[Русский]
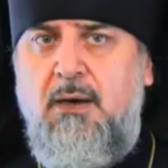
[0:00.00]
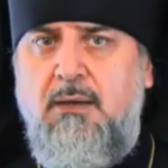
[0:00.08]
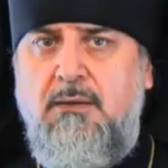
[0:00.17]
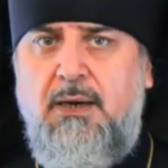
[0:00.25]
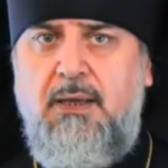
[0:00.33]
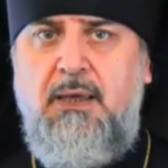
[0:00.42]

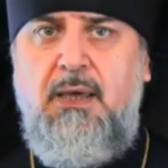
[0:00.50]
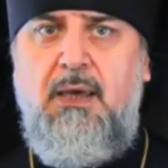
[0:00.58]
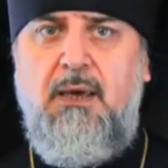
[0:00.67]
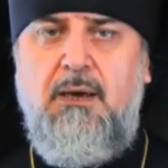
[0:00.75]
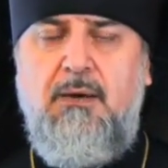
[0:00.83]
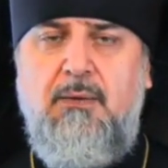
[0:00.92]

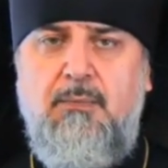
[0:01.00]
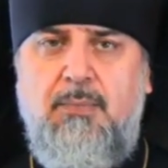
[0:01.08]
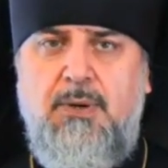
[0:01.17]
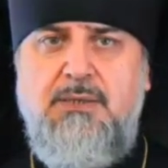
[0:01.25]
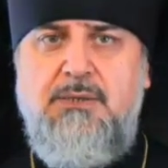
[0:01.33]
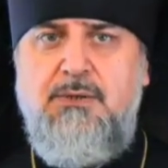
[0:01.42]
дорогие
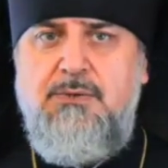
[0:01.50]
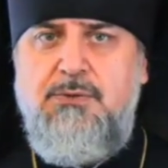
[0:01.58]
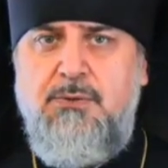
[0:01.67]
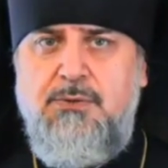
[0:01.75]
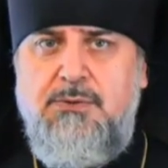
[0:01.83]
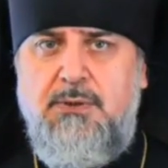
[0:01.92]
братья и
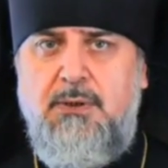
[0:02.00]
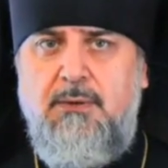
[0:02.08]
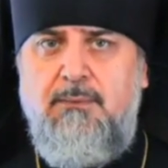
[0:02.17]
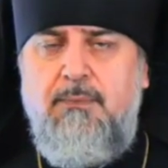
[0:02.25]
сестры,